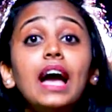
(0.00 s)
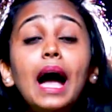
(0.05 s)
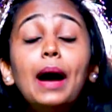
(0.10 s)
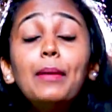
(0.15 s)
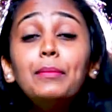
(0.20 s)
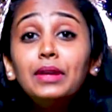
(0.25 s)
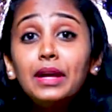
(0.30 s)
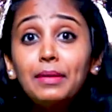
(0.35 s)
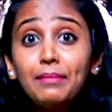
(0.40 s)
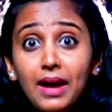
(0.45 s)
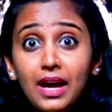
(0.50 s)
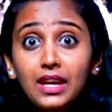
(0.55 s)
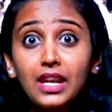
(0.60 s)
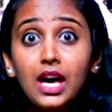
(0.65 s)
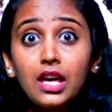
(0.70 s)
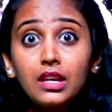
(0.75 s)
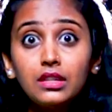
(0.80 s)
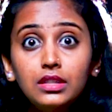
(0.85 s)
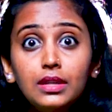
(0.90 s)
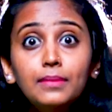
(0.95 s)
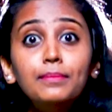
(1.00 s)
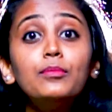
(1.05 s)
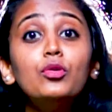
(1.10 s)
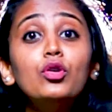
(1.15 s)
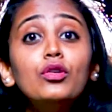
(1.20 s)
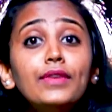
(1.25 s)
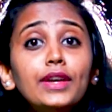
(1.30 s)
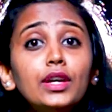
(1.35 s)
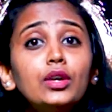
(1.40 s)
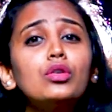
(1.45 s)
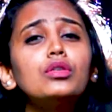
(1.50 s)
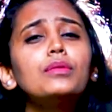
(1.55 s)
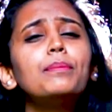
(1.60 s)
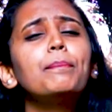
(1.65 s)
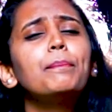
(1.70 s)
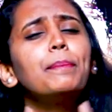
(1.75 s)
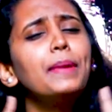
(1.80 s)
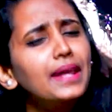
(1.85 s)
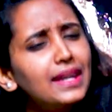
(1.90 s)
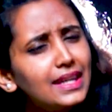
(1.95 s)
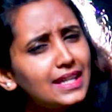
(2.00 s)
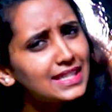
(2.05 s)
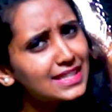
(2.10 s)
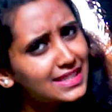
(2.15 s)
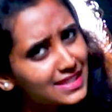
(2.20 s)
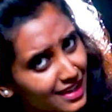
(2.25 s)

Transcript: கேமராமேனாக இருந்து மூவிக்கு ஒரு பெரிய